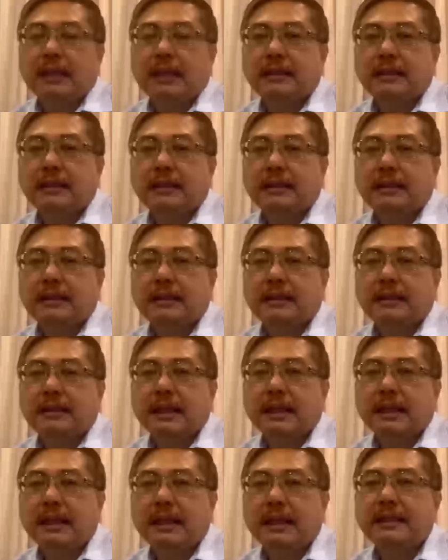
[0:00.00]
ดีที่สุดเนี่ย
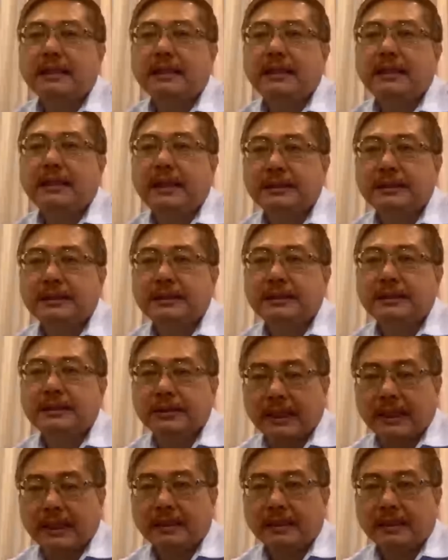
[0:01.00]
ก็อย่างที่ได้บ
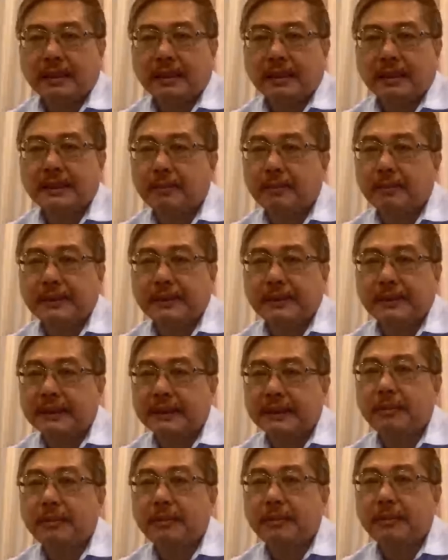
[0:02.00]
อกไปก็คือ
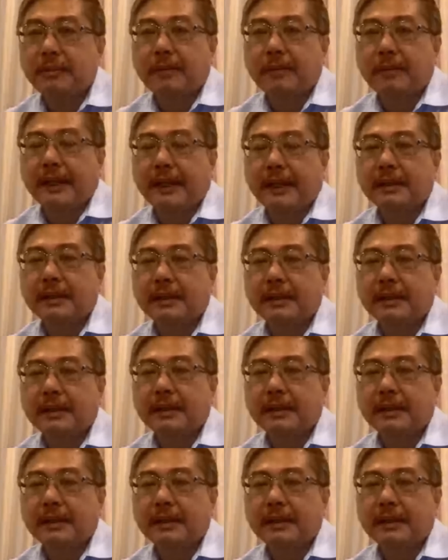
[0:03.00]
ได้รัฐบาลเลย